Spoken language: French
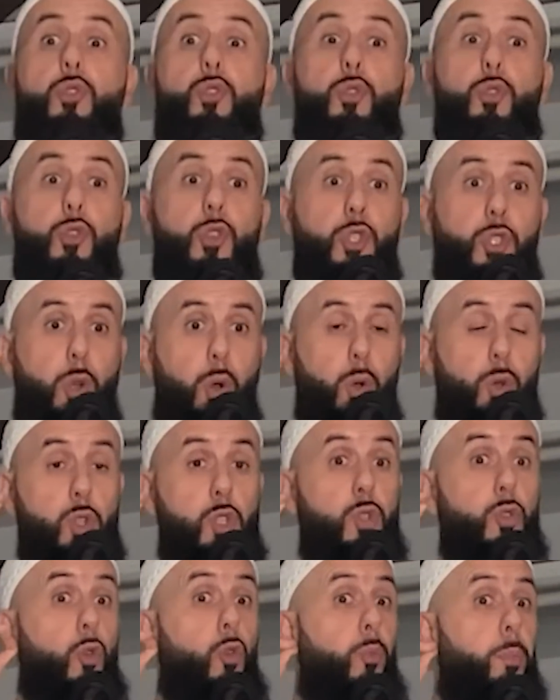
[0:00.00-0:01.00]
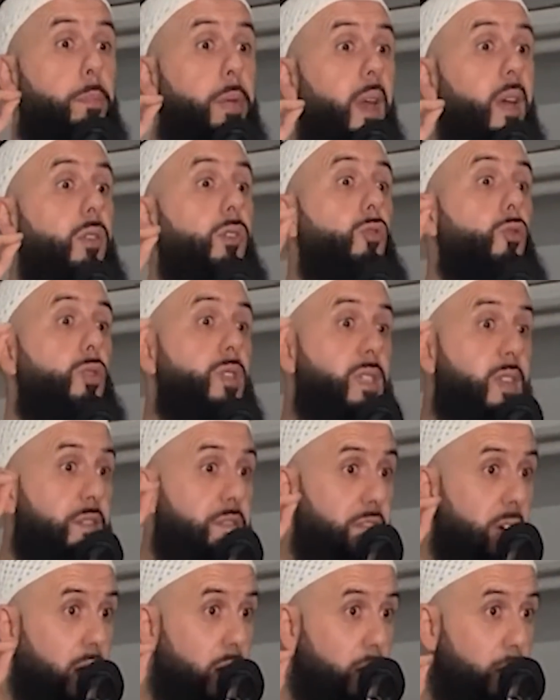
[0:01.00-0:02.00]
ce sens, ont perdu ces
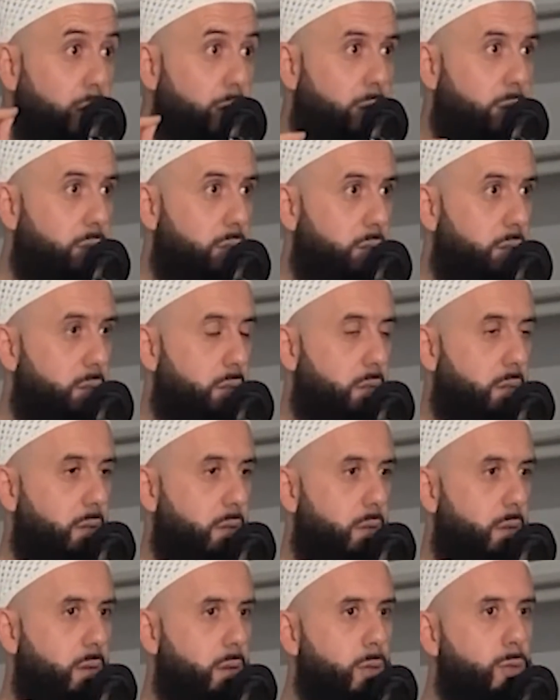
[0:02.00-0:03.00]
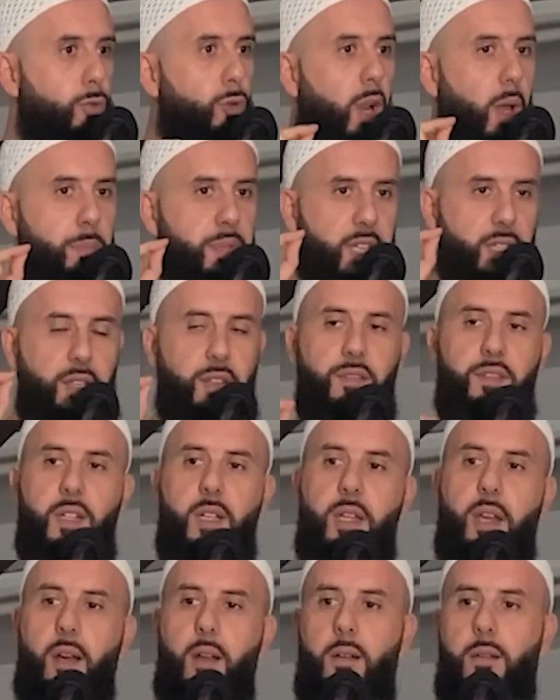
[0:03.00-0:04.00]
valeurs de la piété
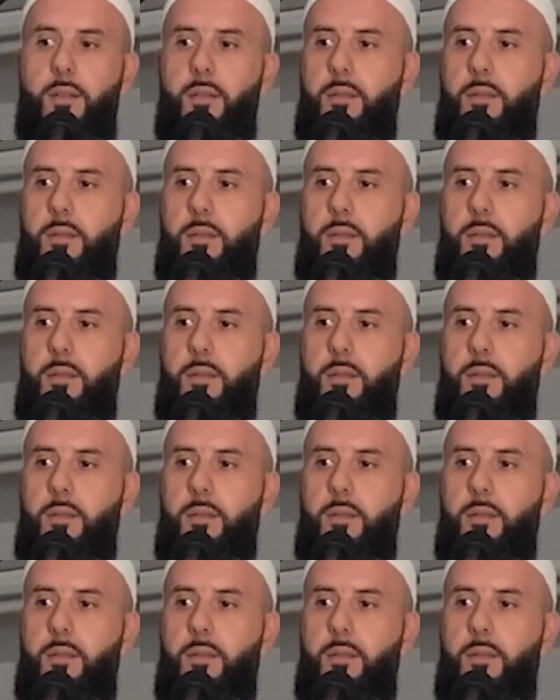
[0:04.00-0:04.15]
filiale.